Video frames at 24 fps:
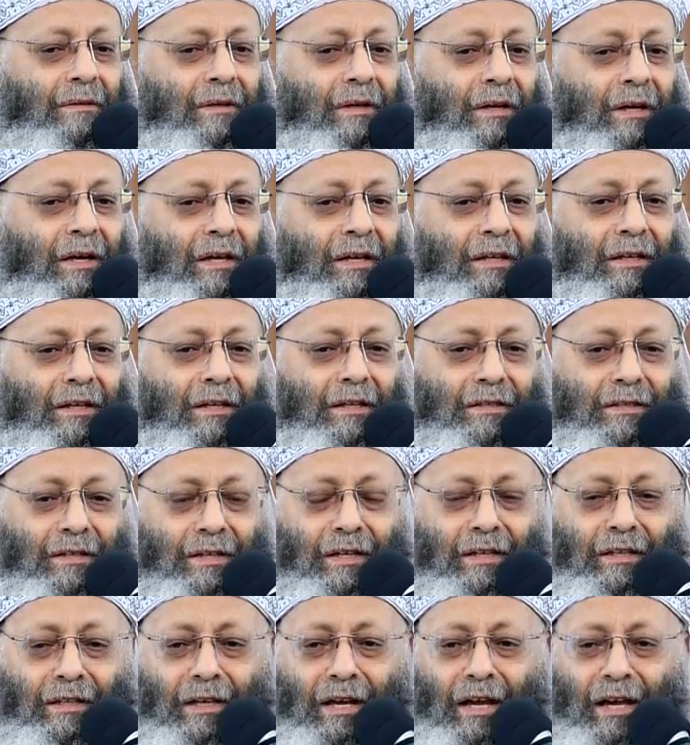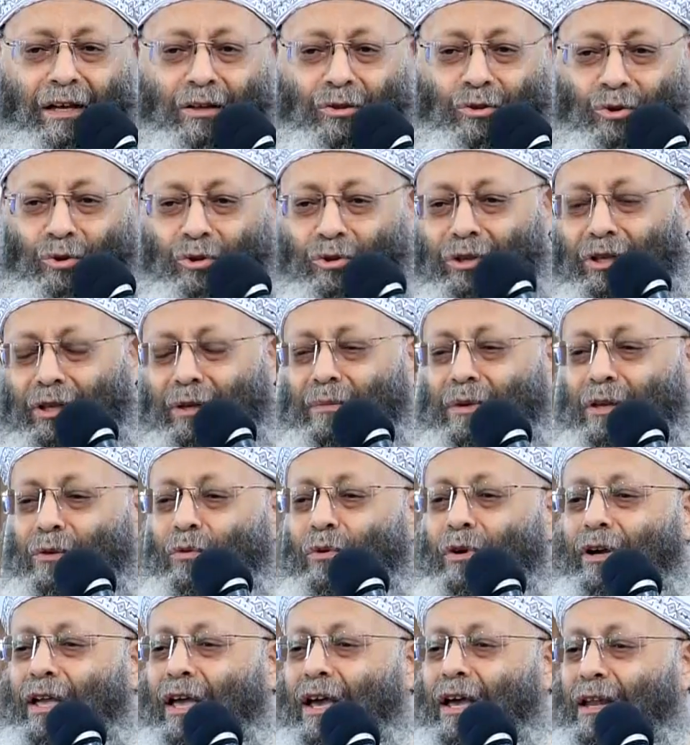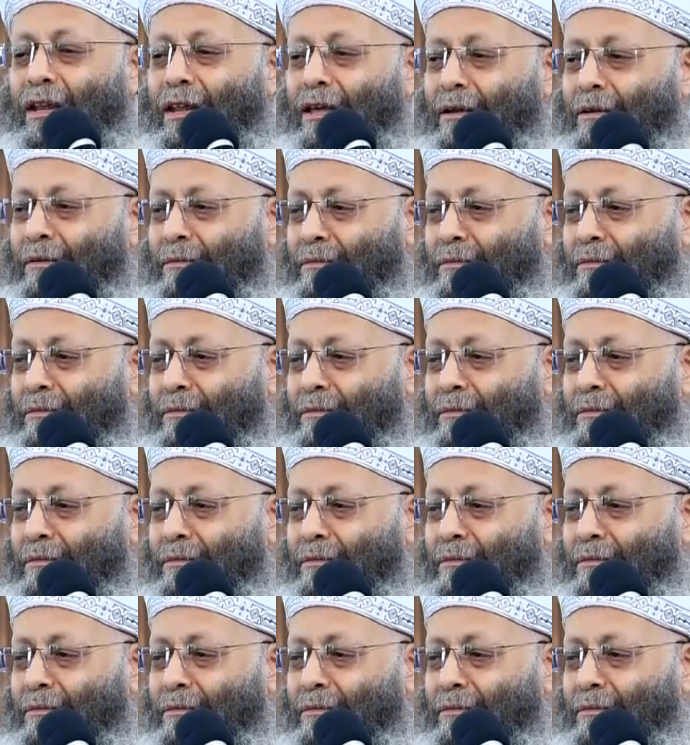ان سيدي هيطردني من الوكاله